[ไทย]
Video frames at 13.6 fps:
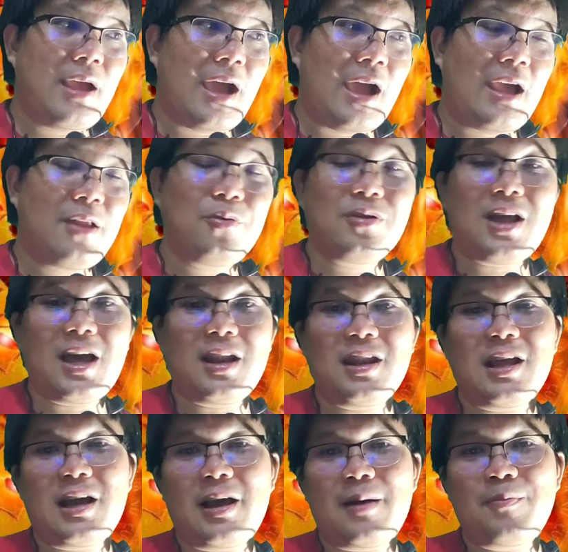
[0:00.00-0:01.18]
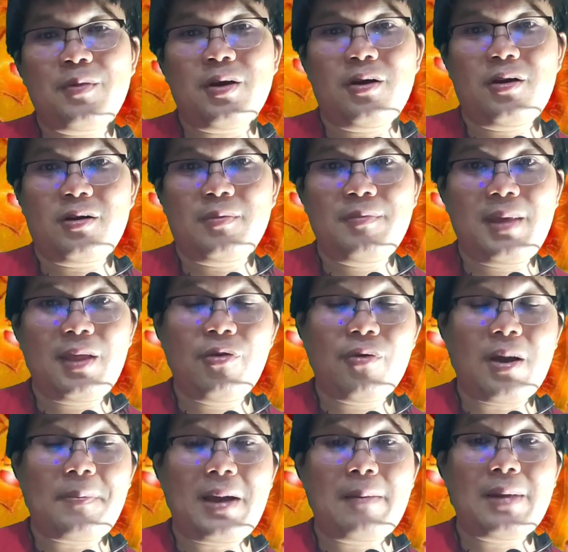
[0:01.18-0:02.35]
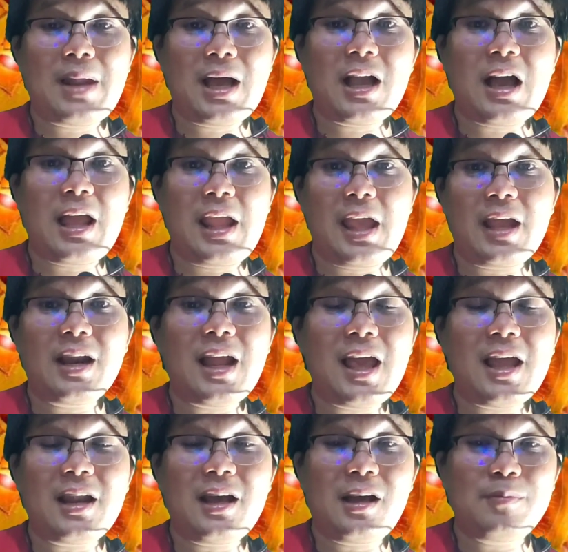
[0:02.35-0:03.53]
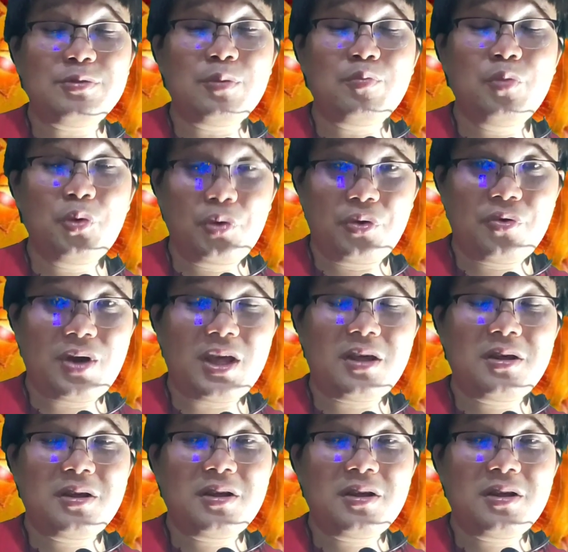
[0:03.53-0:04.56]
อยากให้ทุกท่านนะครับ ก็มีสุขภาพร่างกายแข็งแรงนะครับ สมบูรณ์ด้วย